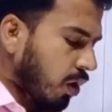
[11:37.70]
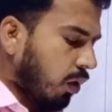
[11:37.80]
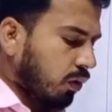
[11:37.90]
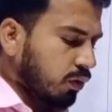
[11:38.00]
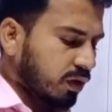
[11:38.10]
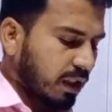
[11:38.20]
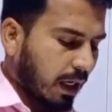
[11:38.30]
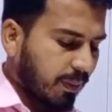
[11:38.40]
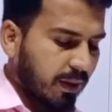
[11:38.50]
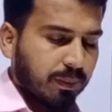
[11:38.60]
और उससे
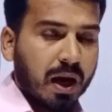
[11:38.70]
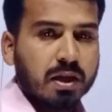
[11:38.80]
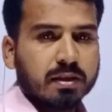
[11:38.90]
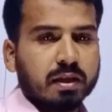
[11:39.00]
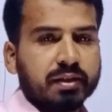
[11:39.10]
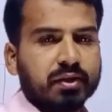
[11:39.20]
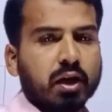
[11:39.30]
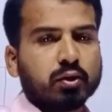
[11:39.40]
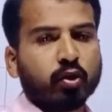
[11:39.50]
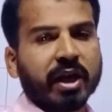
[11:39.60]
आपने पाँच हज़ार
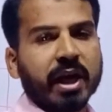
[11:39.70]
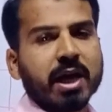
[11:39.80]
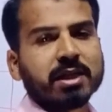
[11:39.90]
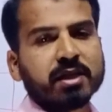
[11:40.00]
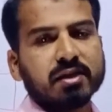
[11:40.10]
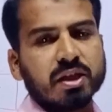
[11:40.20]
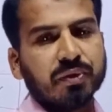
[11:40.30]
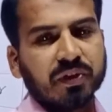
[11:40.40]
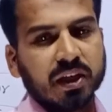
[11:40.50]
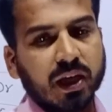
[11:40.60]
सात सौ कैश
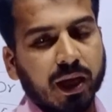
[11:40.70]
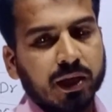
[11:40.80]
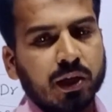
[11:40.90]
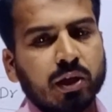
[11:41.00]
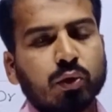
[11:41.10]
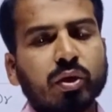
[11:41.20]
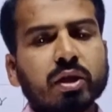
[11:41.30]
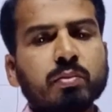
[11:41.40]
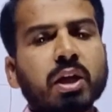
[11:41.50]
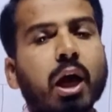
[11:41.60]
रिसीव किया है तो
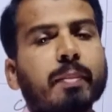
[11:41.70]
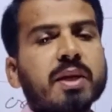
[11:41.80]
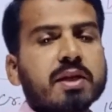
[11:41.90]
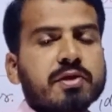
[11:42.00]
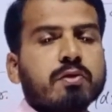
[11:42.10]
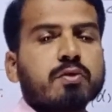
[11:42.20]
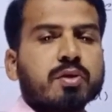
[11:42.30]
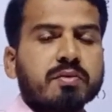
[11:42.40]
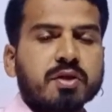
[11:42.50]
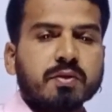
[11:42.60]
इट मीन आपने किसी को
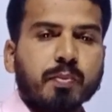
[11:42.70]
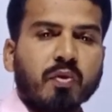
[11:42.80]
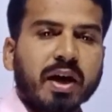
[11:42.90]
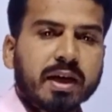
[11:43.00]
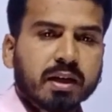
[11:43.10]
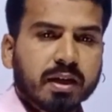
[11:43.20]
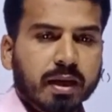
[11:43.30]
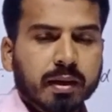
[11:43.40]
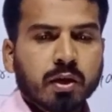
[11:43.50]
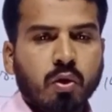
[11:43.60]
सर्विसेज प्रोवाइड किए
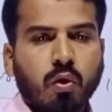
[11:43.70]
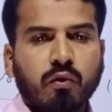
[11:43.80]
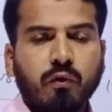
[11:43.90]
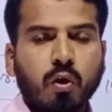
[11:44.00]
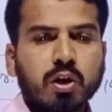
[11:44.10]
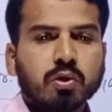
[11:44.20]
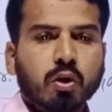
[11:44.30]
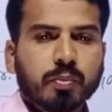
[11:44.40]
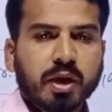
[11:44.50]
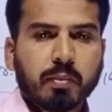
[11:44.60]
हैं और फौरी
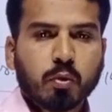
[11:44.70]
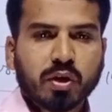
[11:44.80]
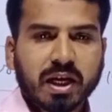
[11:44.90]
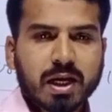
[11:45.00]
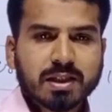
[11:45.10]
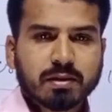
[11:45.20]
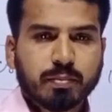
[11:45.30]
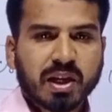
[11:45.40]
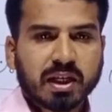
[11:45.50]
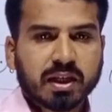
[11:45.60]
तौर पे आपको कैश
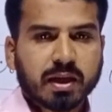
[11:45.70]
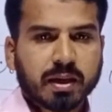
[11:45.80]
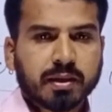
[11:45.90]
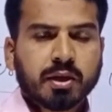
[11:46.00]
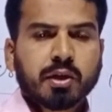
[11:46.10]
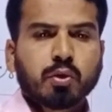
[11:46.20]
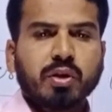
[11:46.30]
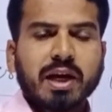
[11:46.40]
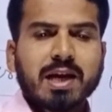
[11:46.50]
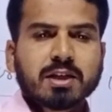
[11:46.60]
मिल गया है तो
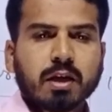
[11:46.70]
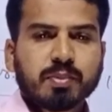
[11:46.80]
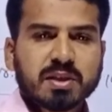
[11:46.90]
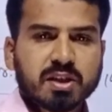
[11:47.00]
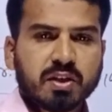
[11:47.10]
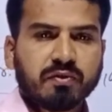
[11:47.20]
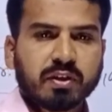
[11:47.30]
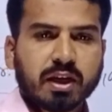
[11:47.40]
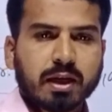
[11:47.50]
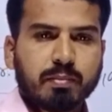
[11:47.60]
कैश आप रिसीव
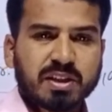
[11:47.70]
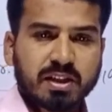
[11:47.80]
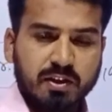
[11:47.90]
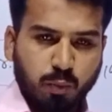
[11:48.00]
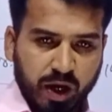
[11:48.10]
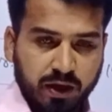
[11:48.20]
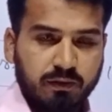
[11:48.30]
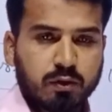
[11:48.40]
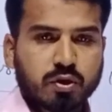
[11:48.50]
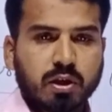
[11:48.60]
कर रहे हैं बिज़नेस पॉइंट ऑफ
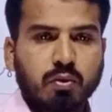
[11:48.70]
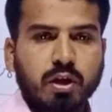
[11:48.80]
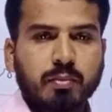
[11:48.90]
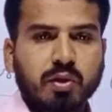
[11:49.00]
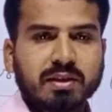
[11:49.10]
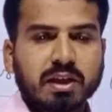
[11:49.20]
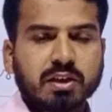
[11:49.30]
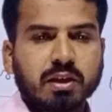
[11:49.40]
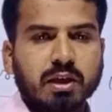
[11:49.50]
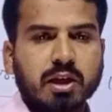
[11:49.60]
व्यू से क्योंकि हम
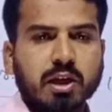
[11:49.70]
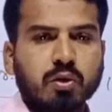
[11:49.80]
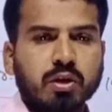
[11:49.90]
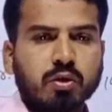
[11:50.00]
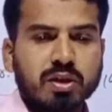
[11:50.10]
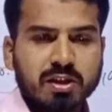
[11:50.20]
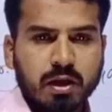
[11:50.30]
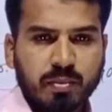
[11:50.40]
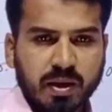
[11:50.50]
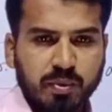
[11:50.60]
ट्रांजैक्शन करने होते हैं तो इसलिए
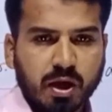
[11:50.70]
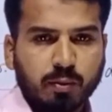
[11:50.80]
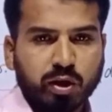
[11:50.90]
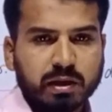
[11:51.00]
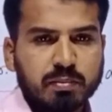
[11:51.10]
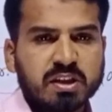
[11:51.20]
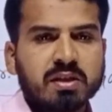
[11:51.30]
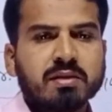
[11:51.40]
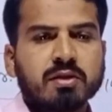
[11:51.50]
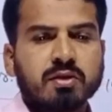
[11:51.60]
मैं अपने आप का एज
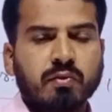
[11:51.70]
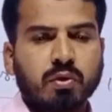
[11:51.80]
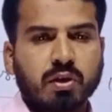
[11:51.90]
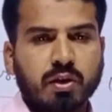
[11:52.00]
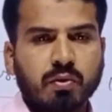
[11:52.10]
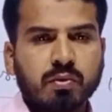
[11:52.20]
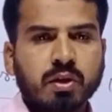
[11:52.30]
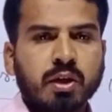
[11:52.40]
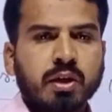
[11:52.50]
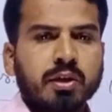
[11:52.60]
बिज़नेस तस्वर कर रहा हूँ
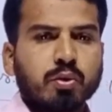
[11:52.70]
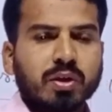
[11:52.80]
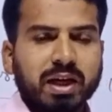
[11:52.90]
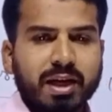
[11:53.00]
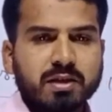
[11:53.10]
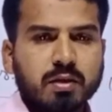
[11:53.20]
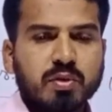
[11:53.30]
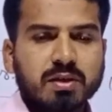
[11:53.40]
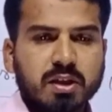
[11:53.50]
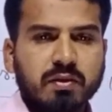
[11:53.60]
तो कैश जब
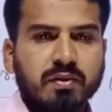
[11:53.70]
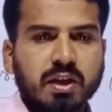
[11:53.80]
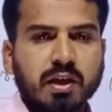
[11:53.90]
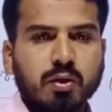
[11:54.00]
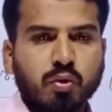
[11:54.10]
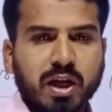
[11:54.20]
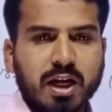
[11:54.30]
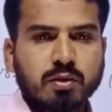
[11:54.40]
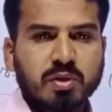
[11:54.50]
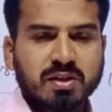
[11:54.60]
रिसीव करेंगे तो
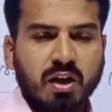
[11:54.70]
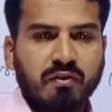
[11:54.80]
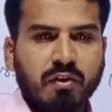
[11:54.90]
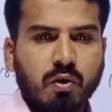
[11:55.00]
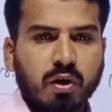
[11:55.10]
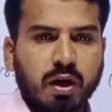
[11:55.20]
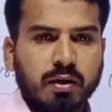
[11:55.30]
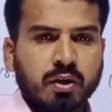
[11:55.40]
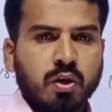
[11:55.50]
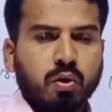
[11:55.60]
कैश में इजाफा होगा
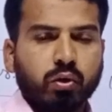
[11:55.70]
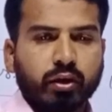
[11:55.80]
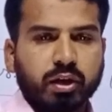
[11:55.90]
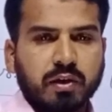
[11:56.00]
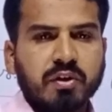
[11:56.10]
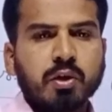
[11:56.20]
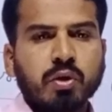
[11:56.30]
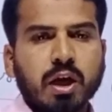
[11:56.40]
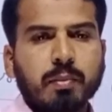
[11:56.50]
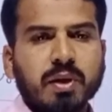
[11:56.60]
और रेवेन्यू
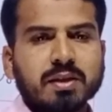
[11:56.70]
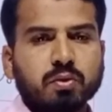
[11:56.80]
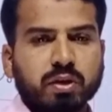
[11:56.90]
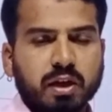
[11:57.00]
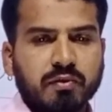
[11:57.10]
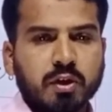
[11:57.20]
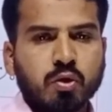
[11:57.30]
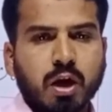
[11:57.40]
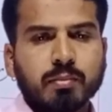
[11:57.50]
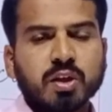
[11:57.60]
है आपका तो रेवेन्यू
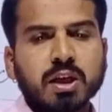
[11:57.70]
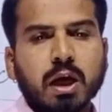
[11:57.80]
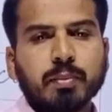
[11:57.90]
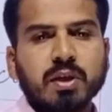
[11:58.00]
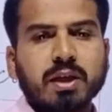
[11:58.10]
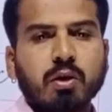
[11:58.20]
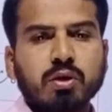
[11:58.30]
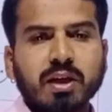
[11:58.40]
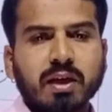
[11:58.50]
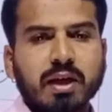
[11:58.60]
आमदनी आपकी क्या
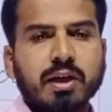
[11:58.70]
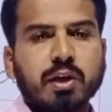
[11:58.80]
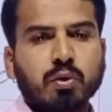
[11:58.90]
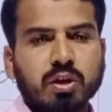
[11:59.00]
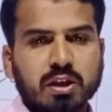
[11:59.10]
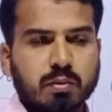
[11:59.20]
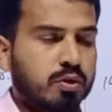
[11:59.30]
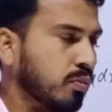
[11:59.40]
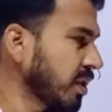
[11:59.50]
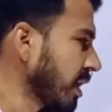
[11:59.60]
होती है क्रेडिट होती है जब उसमें